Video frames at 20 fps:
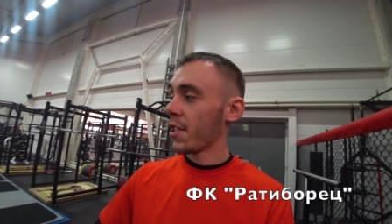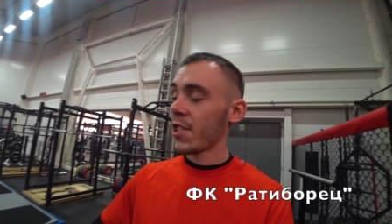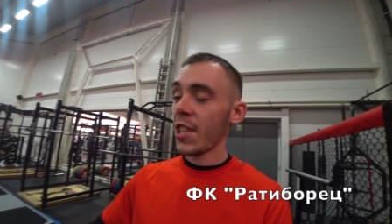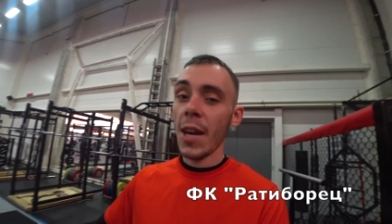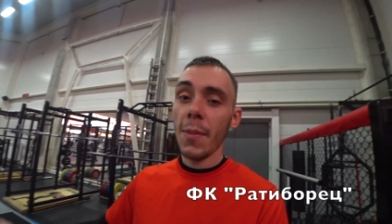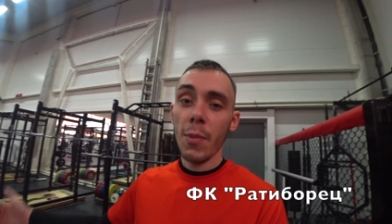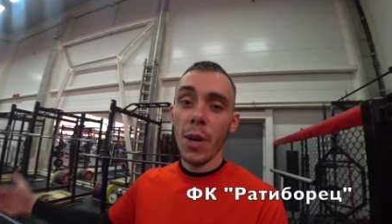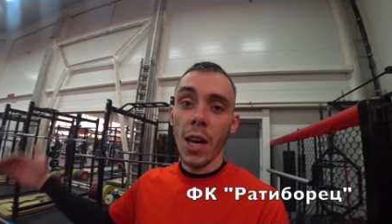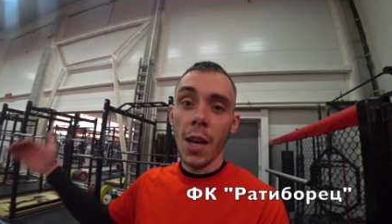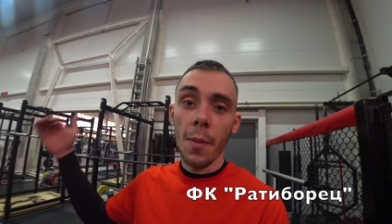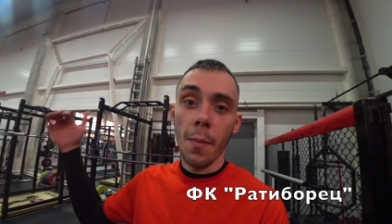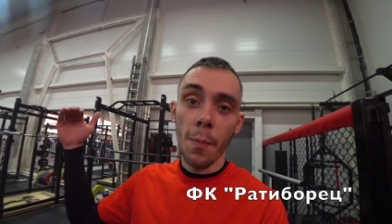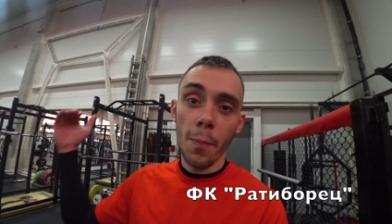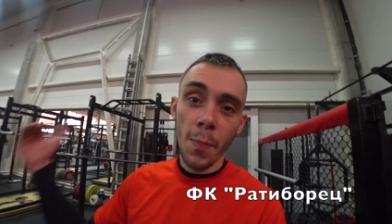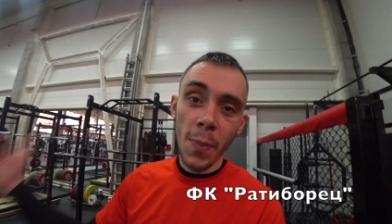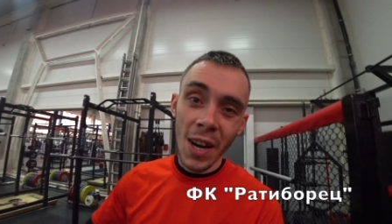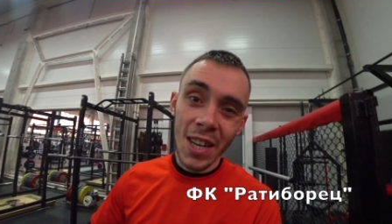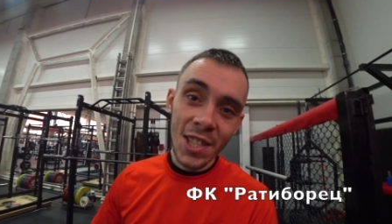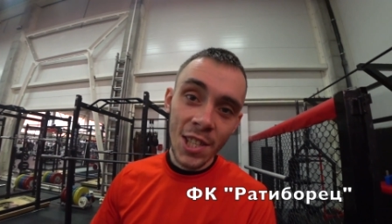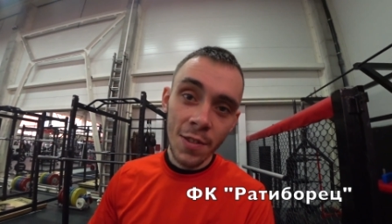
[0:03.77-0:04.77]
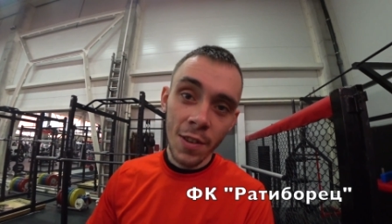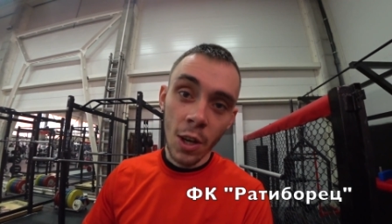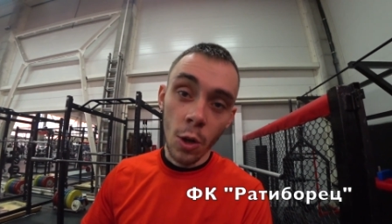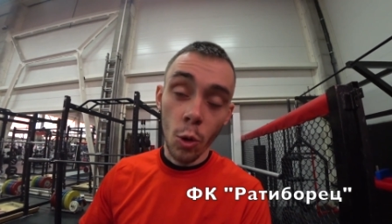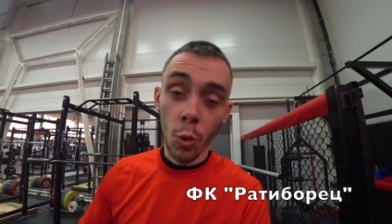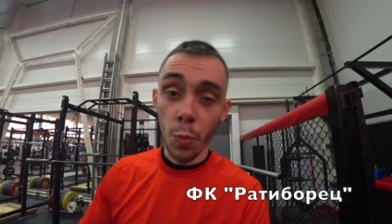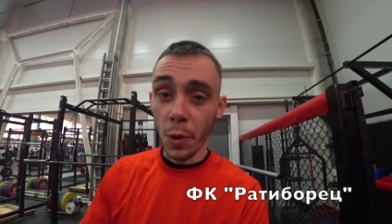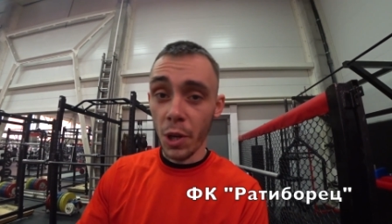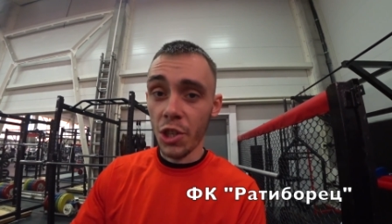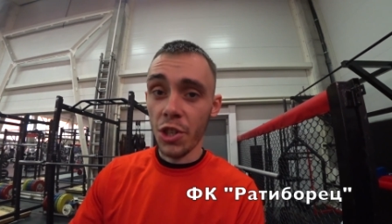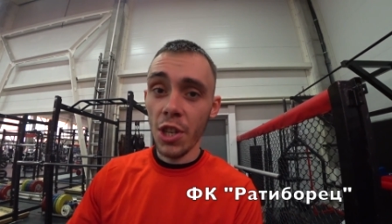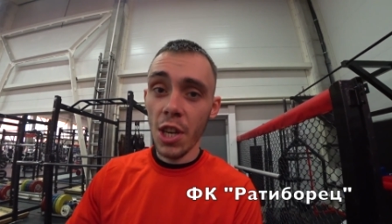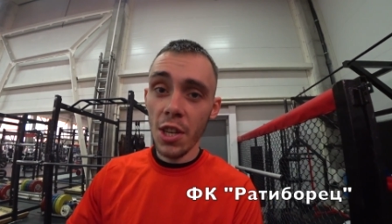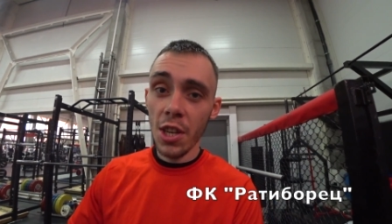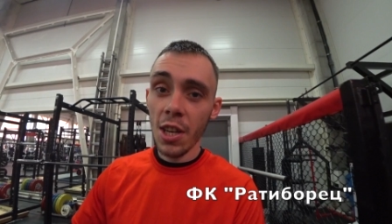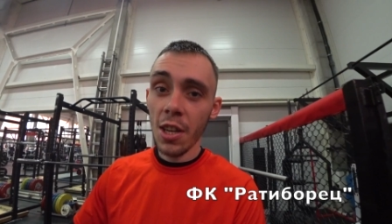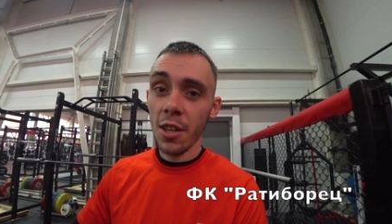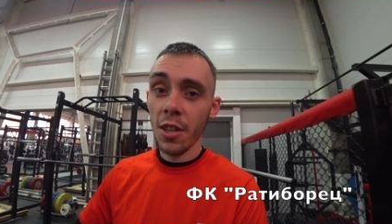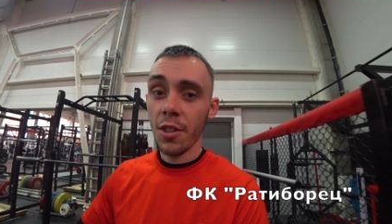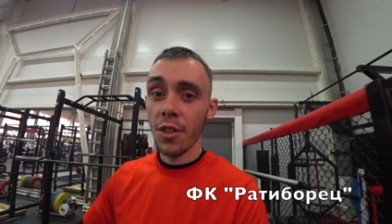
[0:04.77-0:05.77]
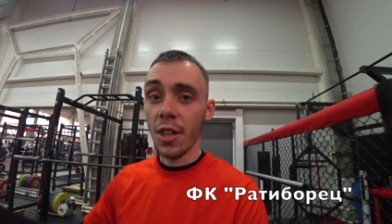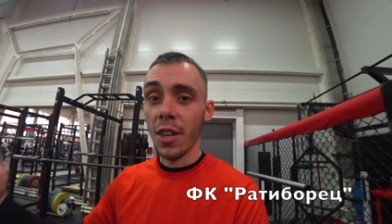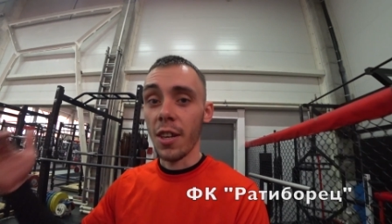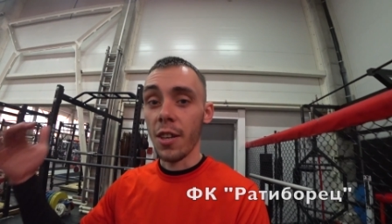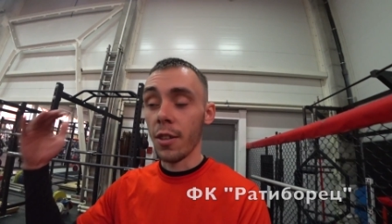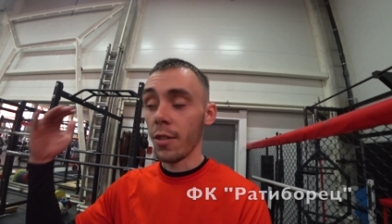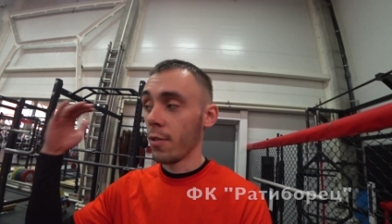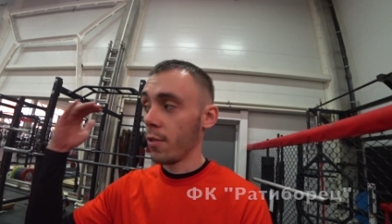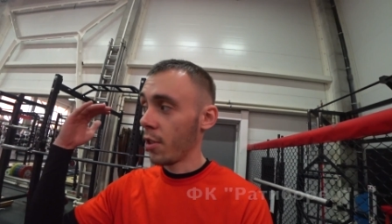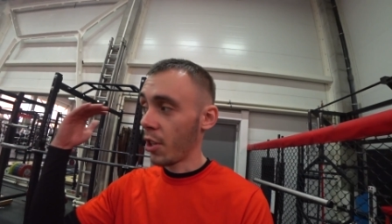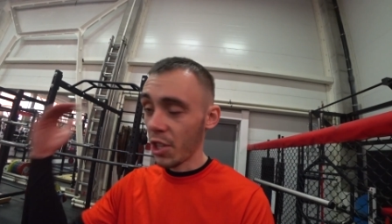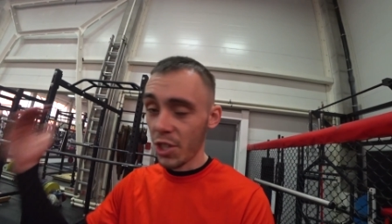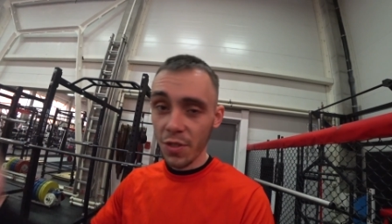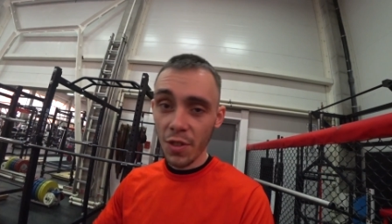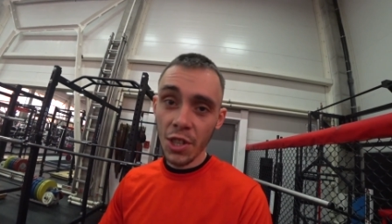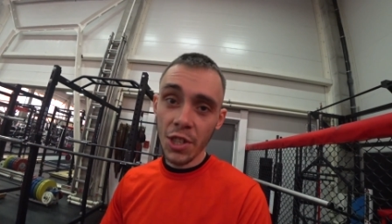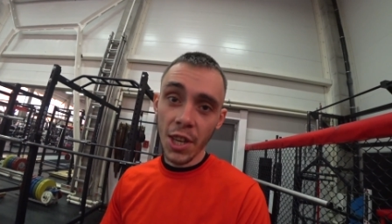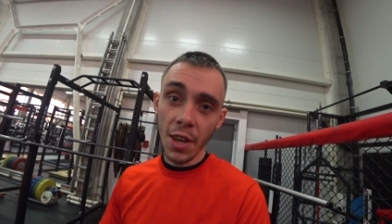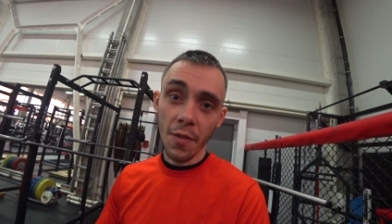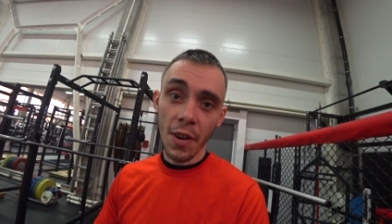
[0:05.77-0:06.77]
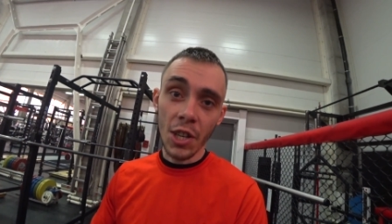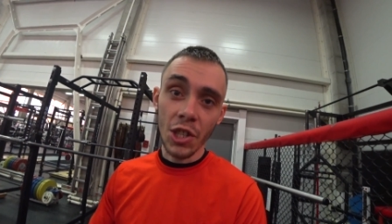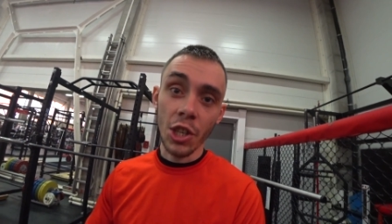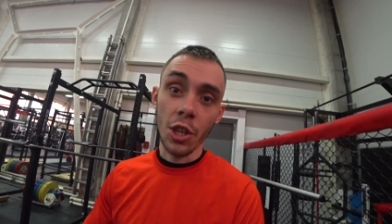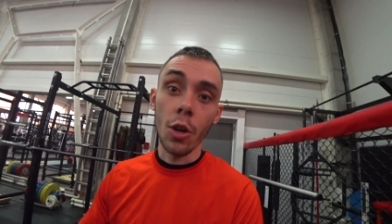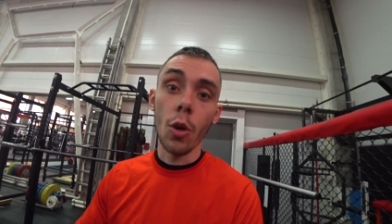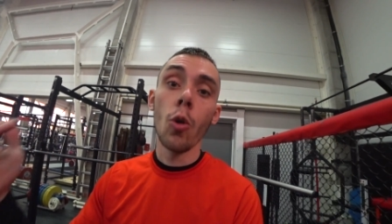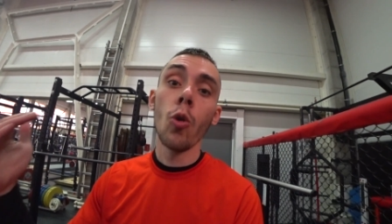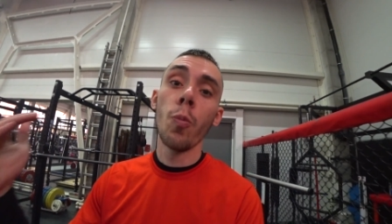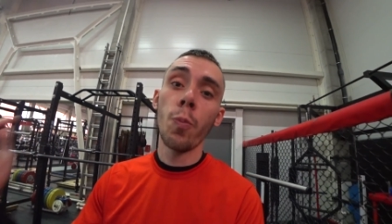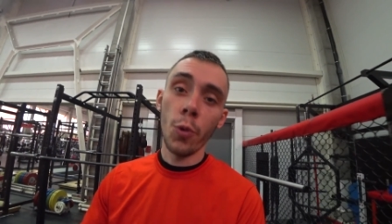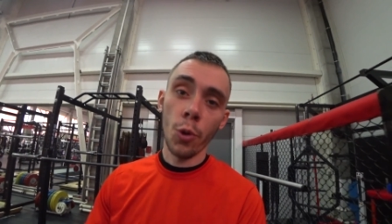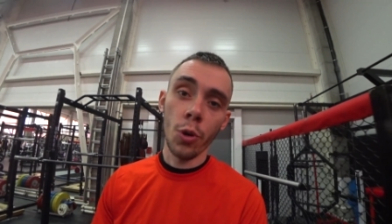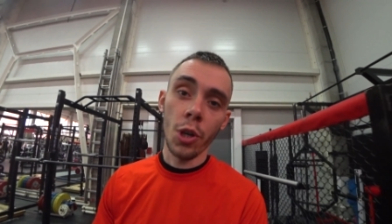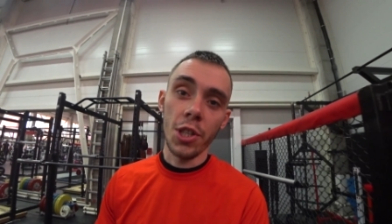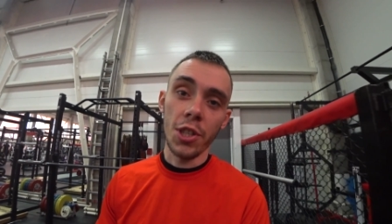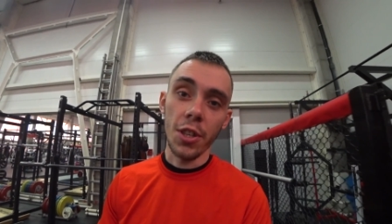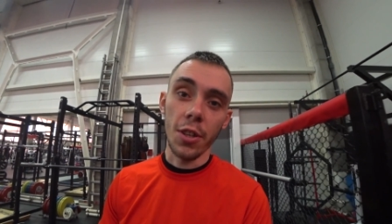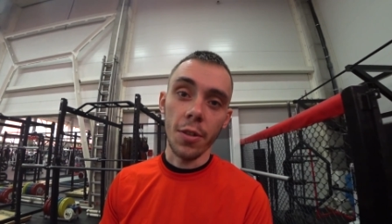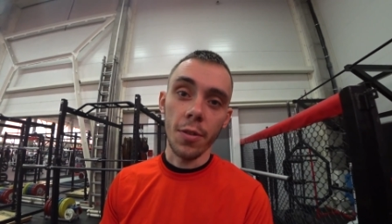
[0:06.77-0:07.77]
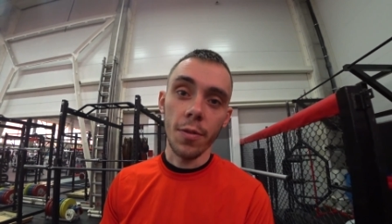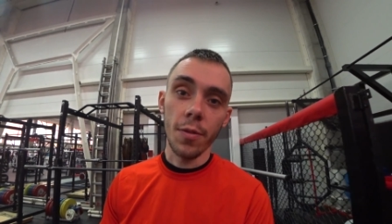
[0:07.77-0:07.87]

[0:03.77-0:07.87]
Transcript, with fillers: самое базовое упражнение на развитие вашей упругости.